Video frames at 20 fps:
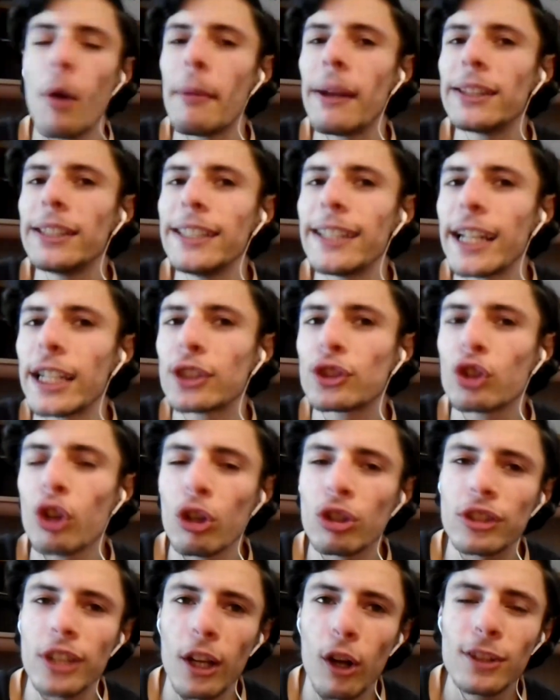Come dire
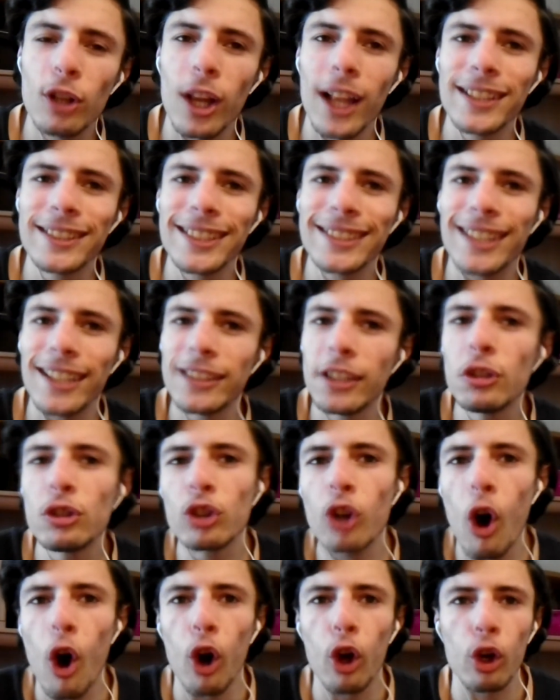zozza con la Z di
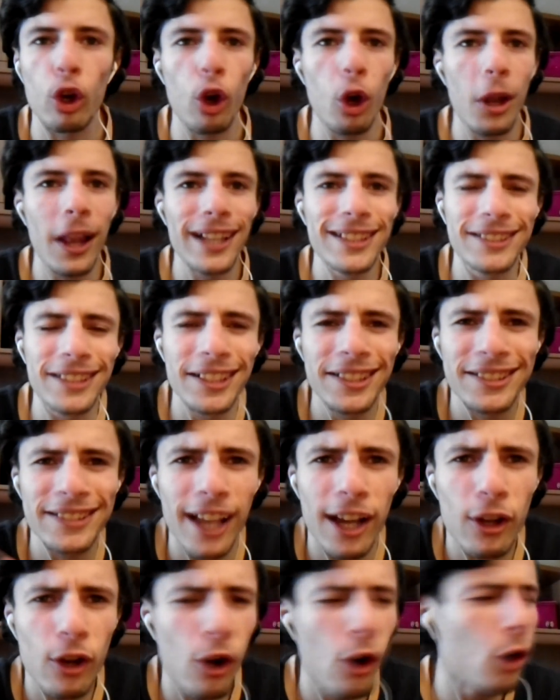zorro, la
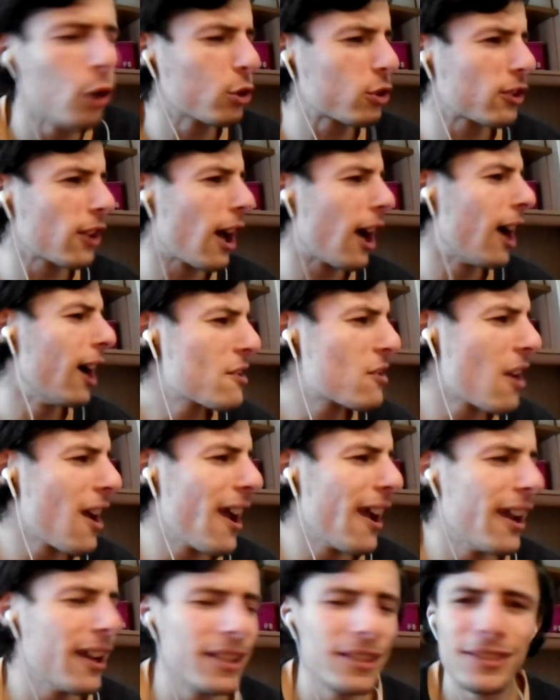stessa cosa.
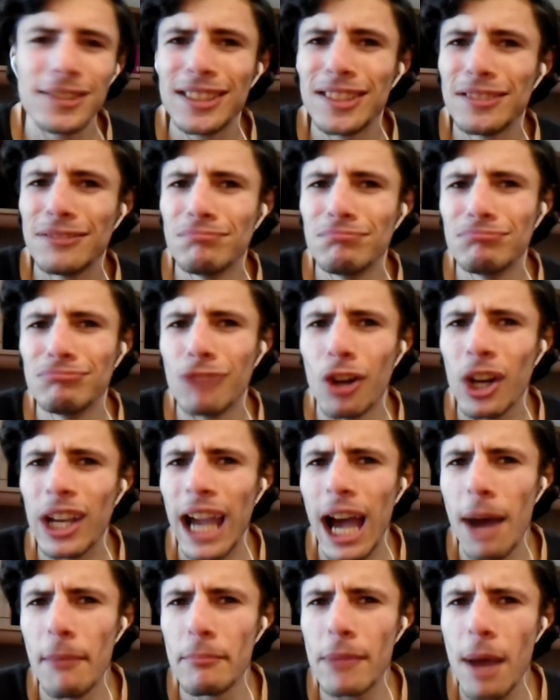Cioè, non
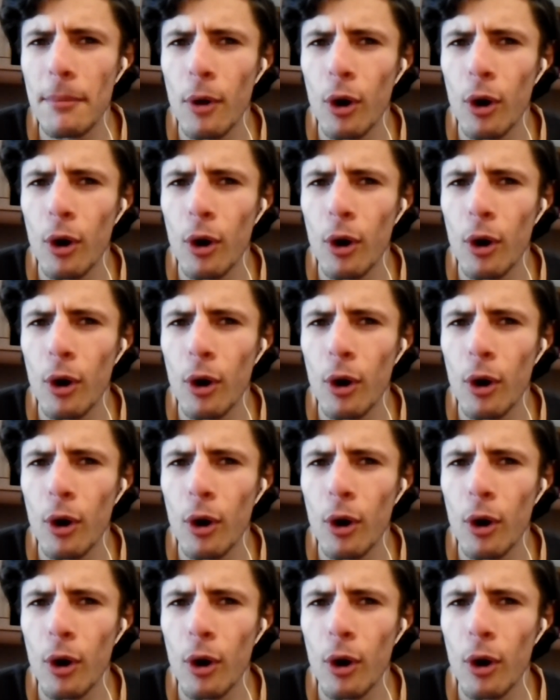cambia